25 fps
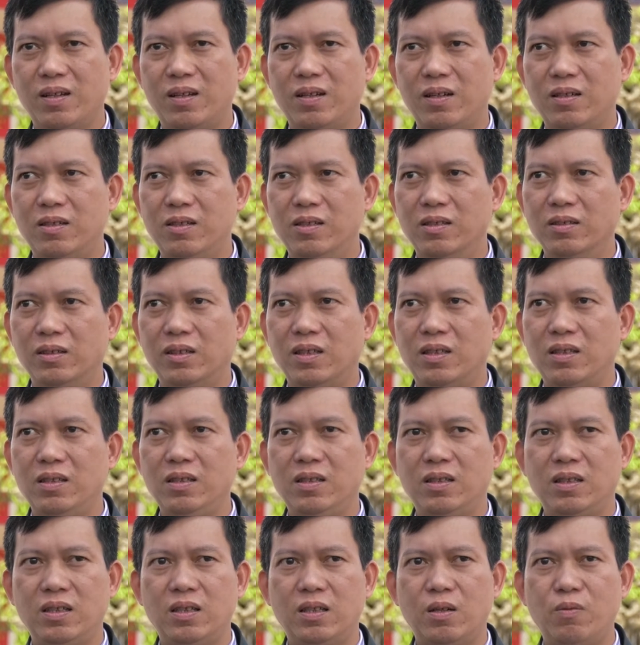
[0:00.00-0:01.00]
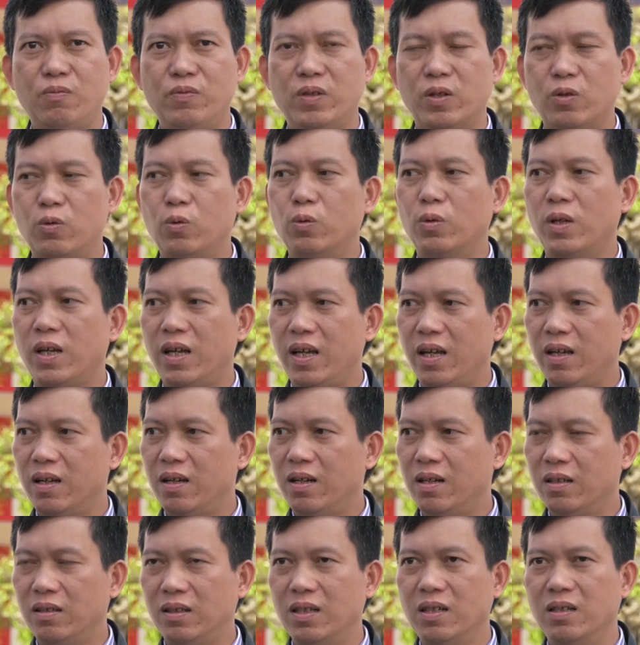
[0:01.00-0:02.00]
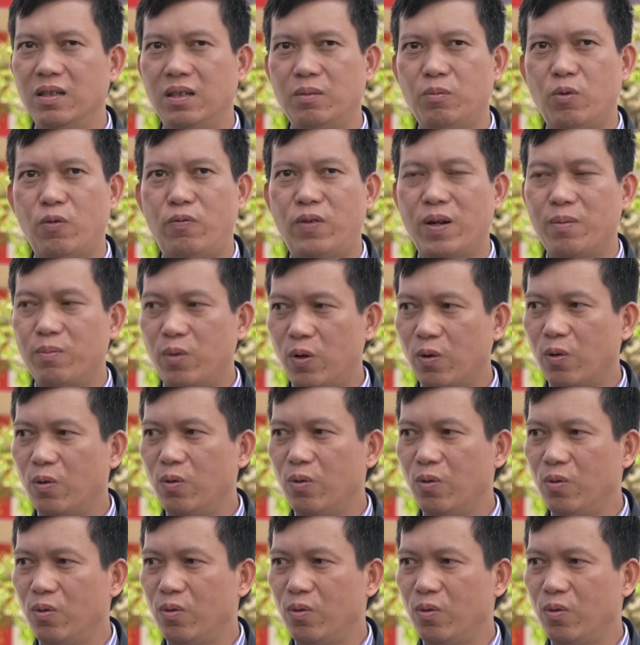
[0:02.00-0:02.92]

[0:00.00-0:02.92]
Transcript: hướng tới những cái công việc cụ thể ở từng cái bộ phận một.